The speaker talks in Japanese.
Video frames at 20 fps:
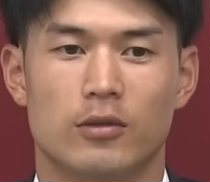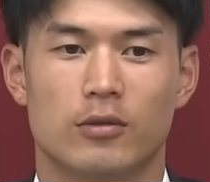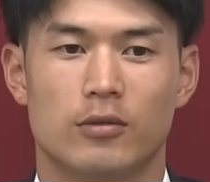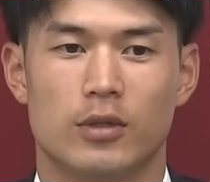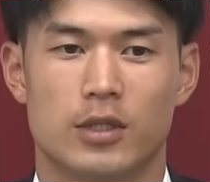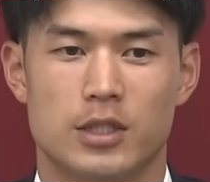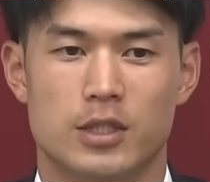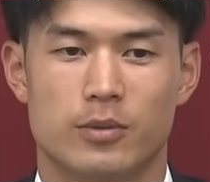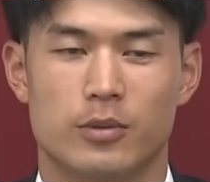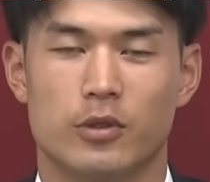
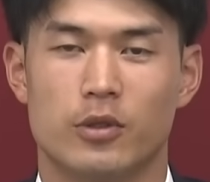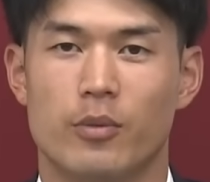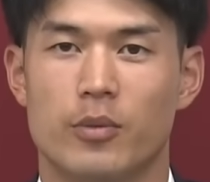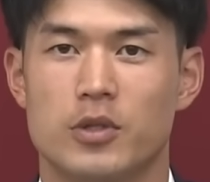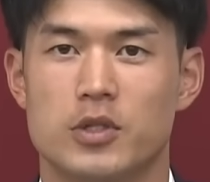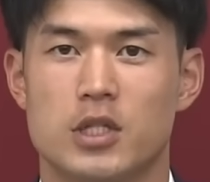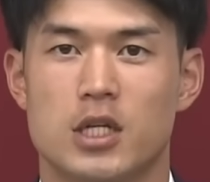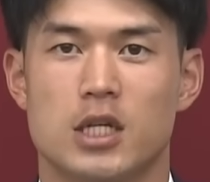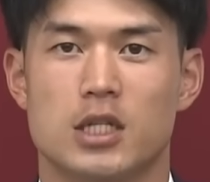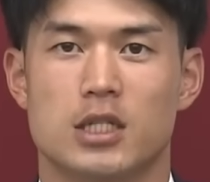は自分の持
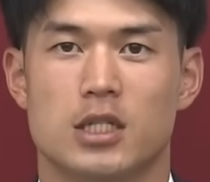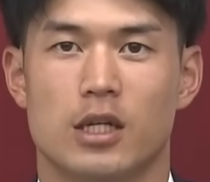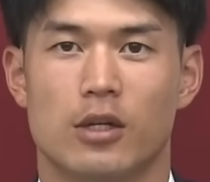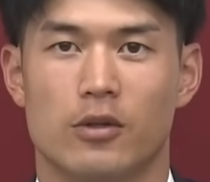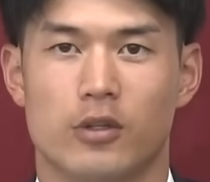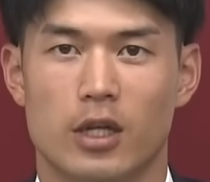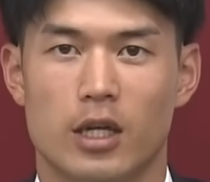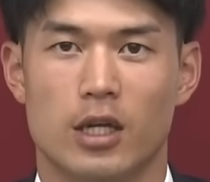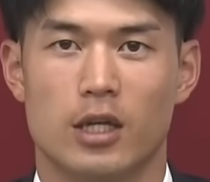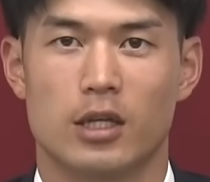ち味なの
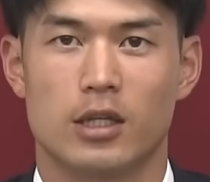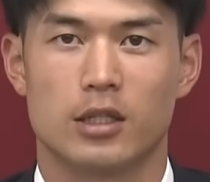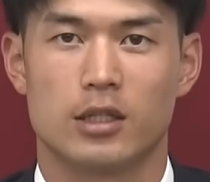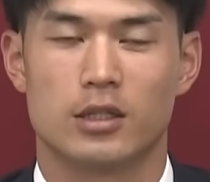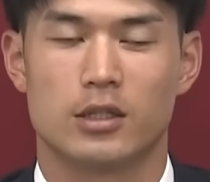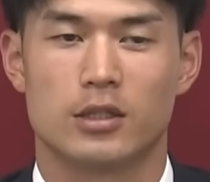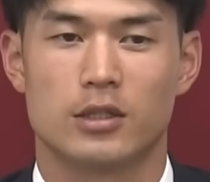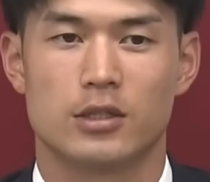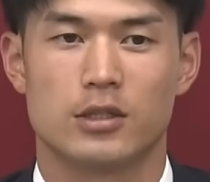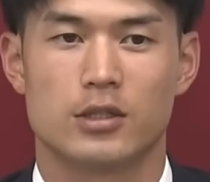で
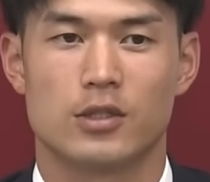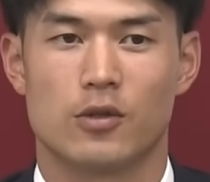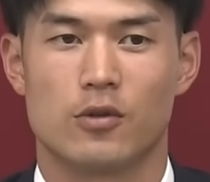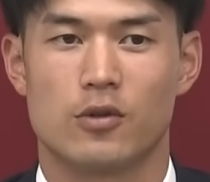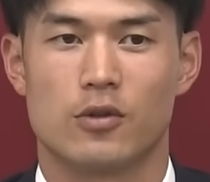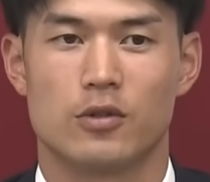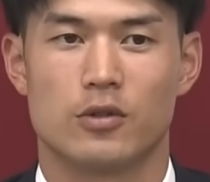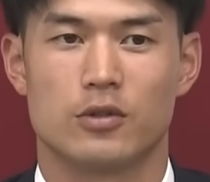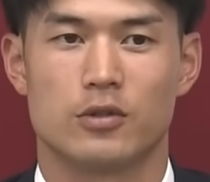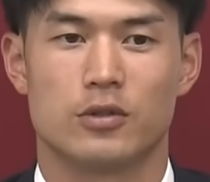そ
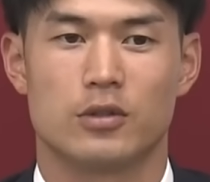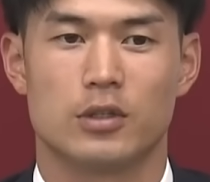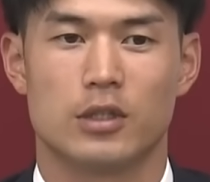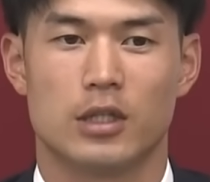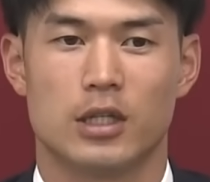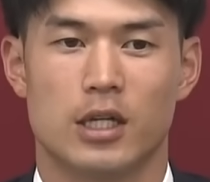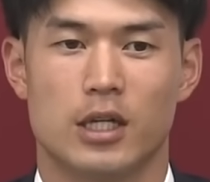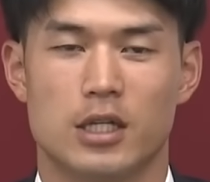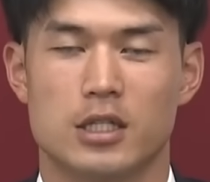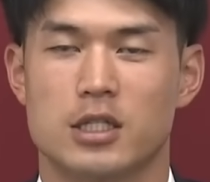こを
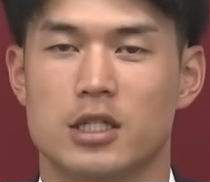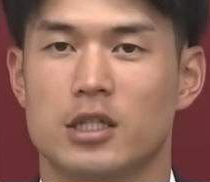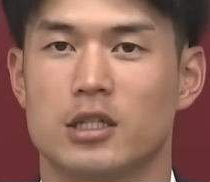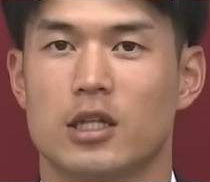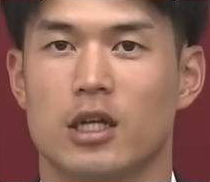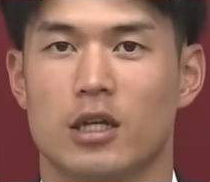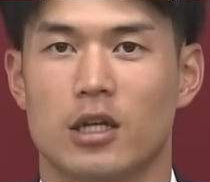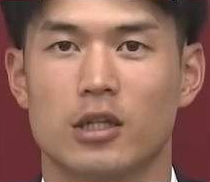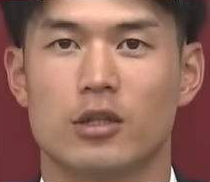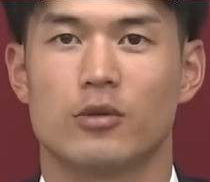生かしていき
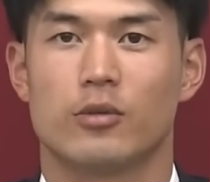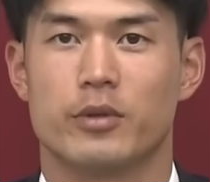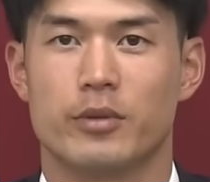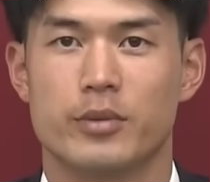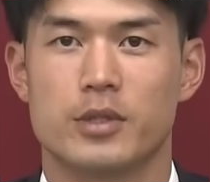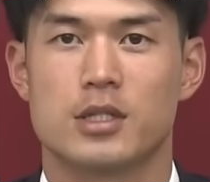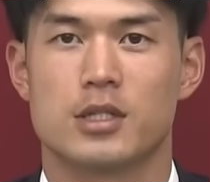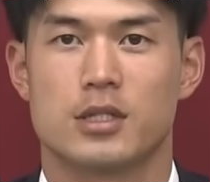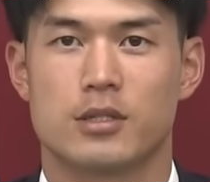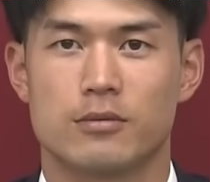たいなと思い
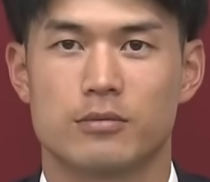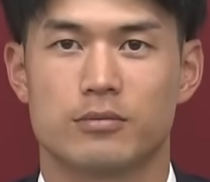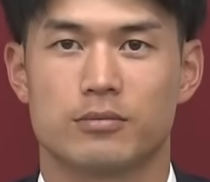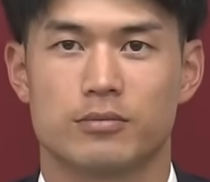ます